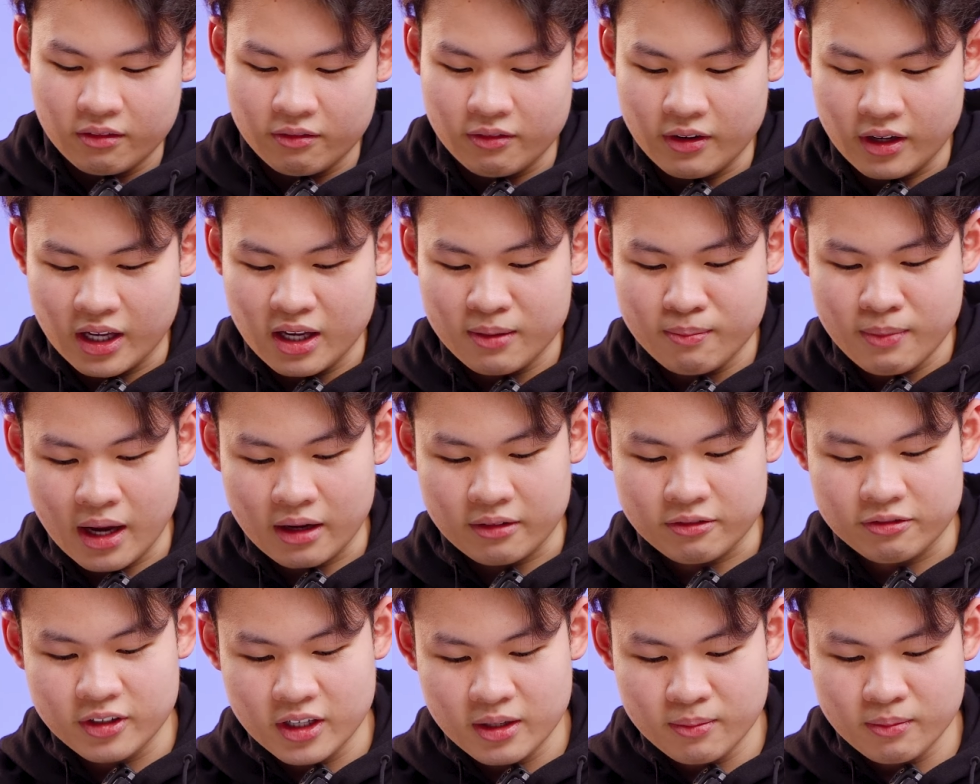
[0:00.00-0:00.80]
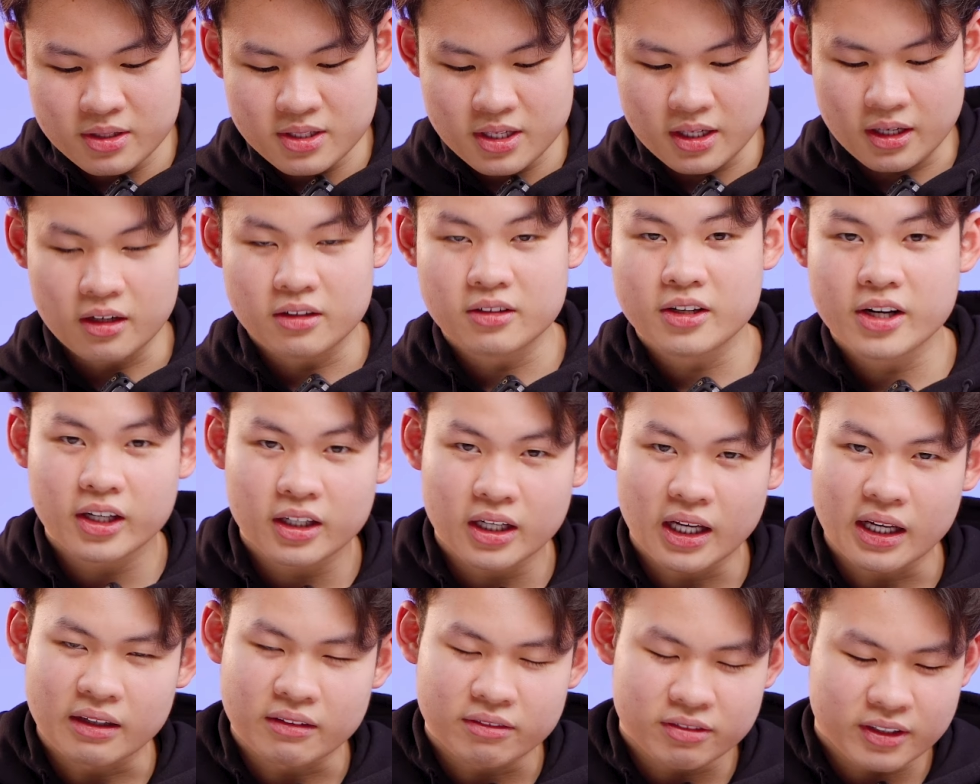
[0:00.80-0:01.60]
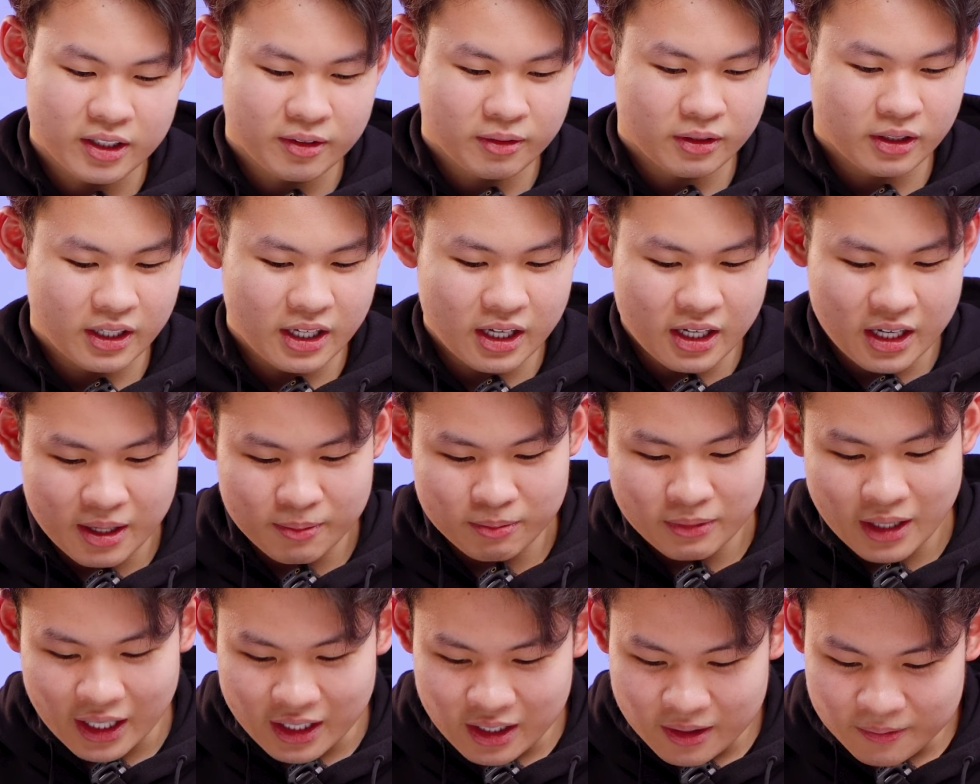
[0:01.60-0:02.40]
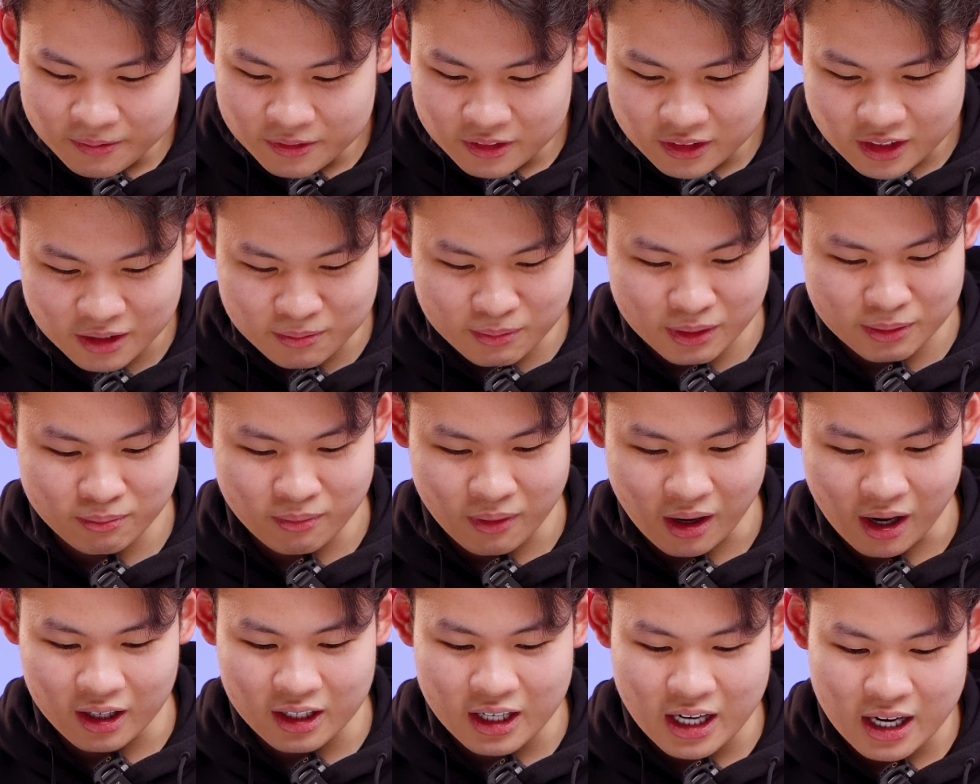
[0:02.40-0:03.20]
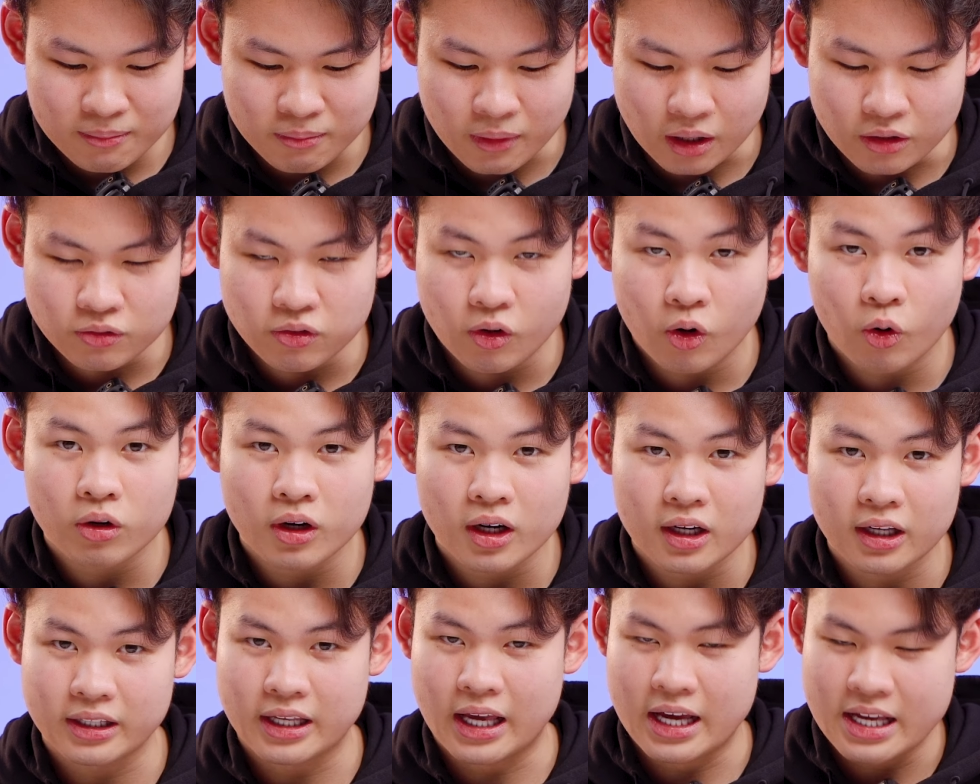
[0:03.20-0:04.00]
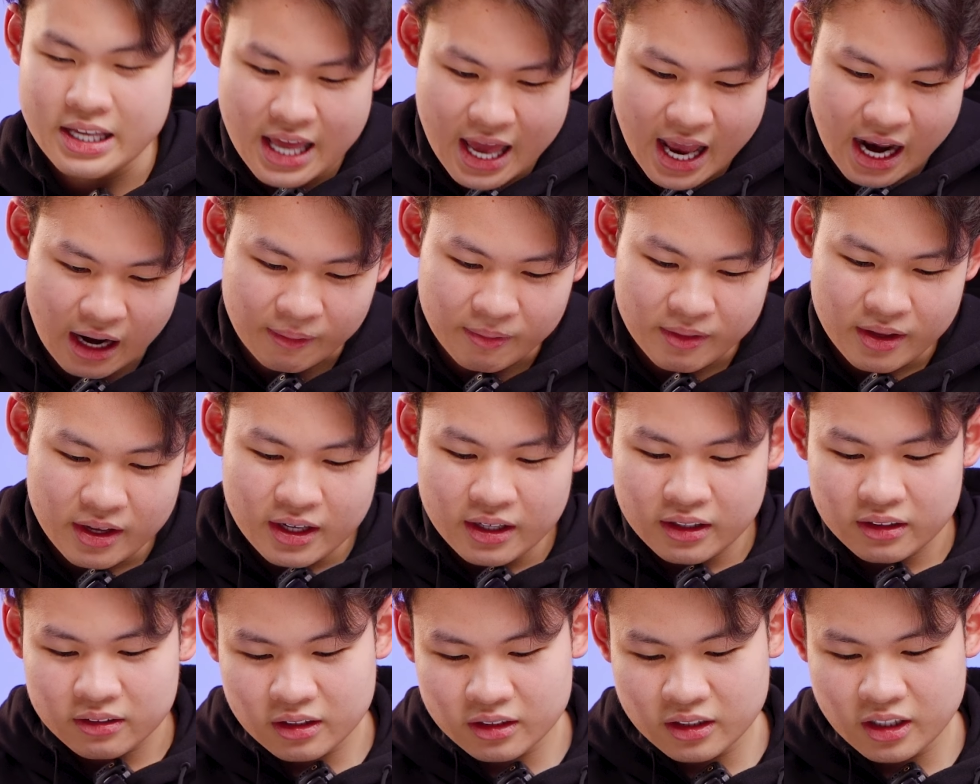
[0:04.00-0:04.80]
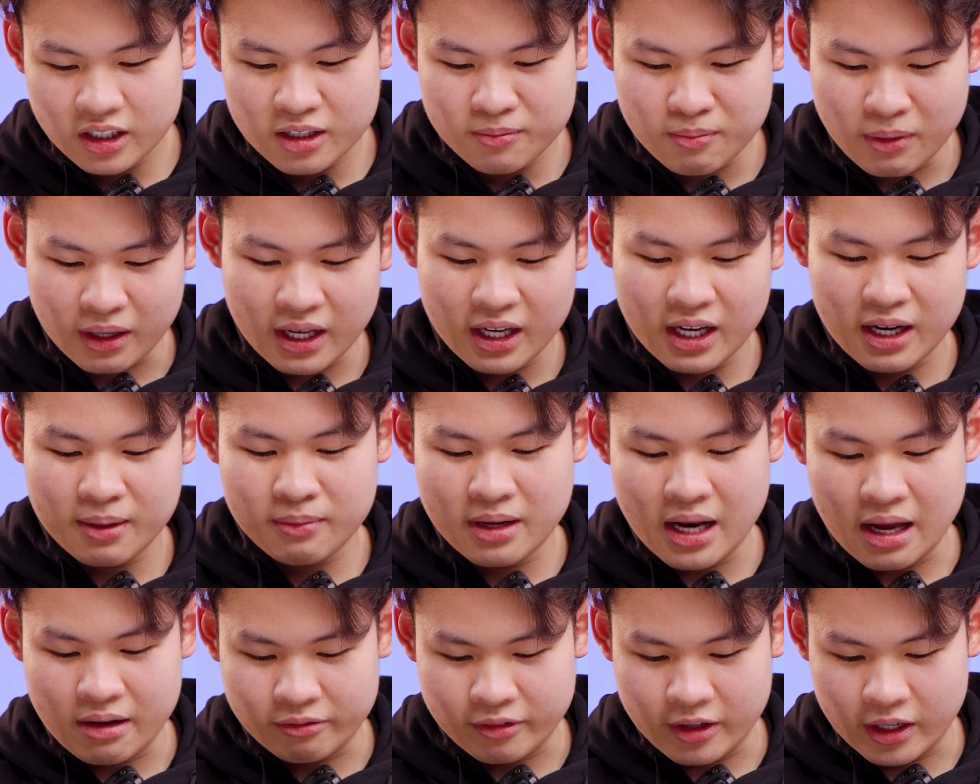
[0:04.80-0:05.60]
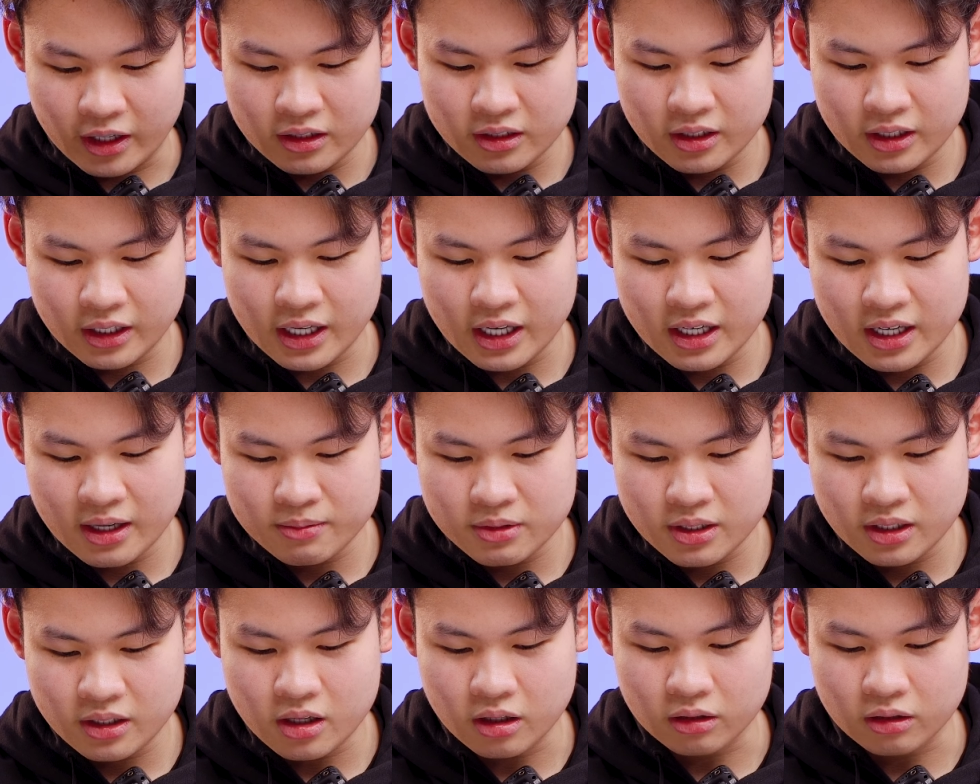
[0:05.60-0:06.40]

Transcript: và cái bàn phím nó sẽ ở riêng này và các anh em thấy thì mình mở ra mở vô rất là dễ dàng nên khi mà các anh em làm việc thì các anh em chỉ